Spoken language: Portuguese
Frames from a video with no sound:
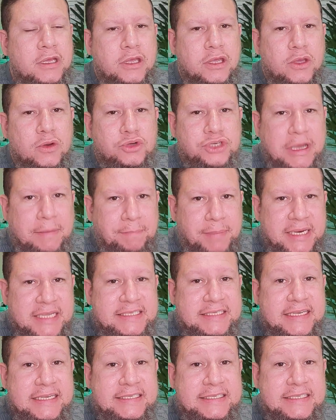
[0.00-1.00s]
Eu já
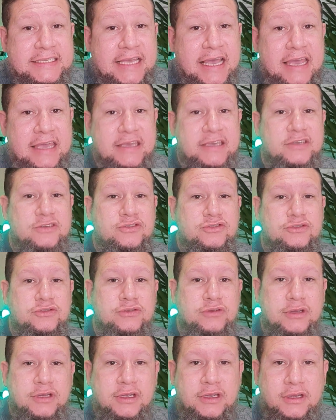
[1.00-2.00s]
presenciei
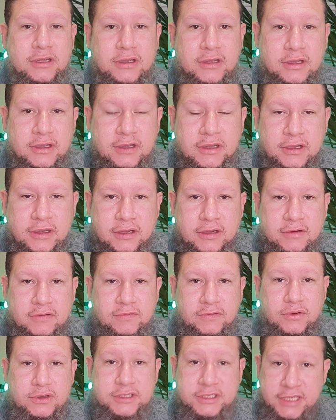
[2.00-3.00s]
isso.
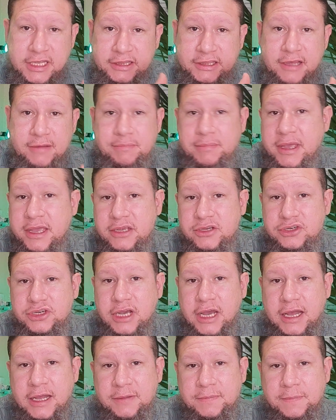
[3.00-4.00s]
Você também
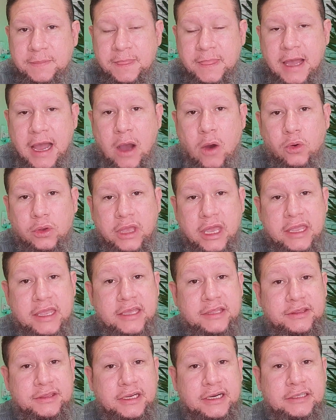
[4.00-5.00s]
já. Alguém
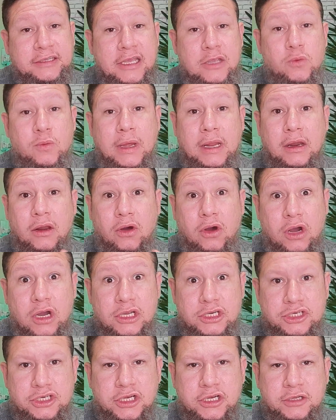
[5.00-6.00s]
entrando em uma
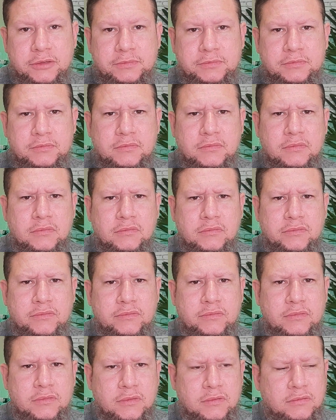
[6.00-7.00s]
loja,
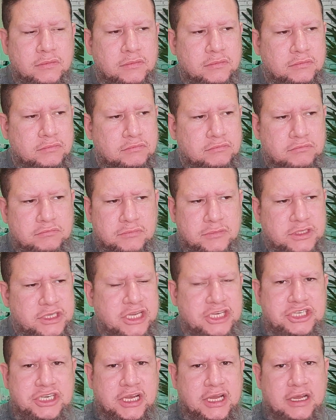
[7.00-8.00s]

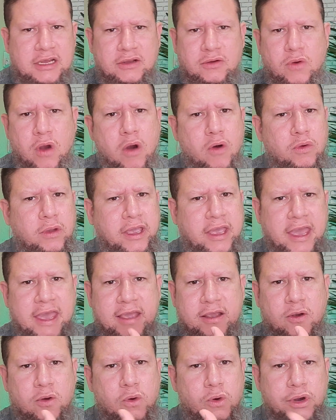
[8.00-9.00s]
seja
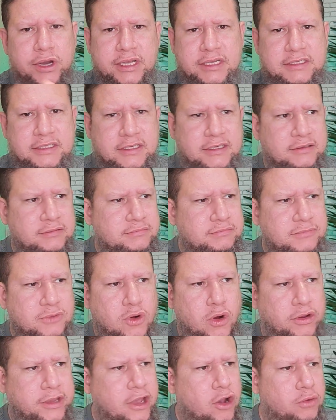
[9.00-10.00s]
qualquer coisa,
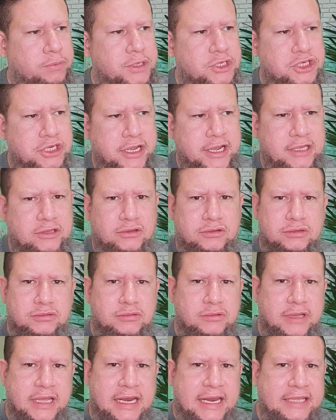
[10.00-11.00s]
qualquer objeto
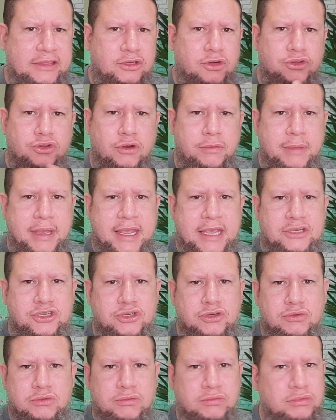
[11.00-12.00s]

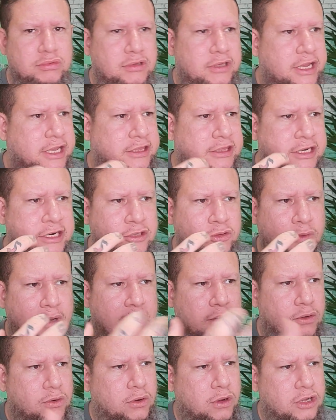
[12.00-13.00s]
eletrodoméstico, entrando numa
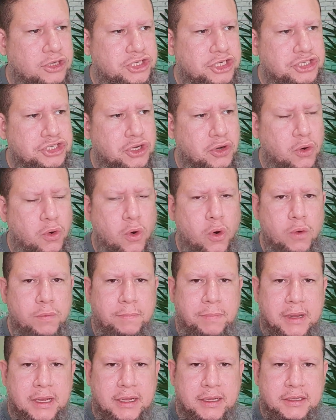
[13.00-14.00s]
loja de
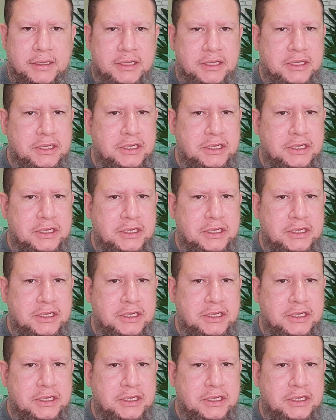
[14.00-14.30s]
roupa,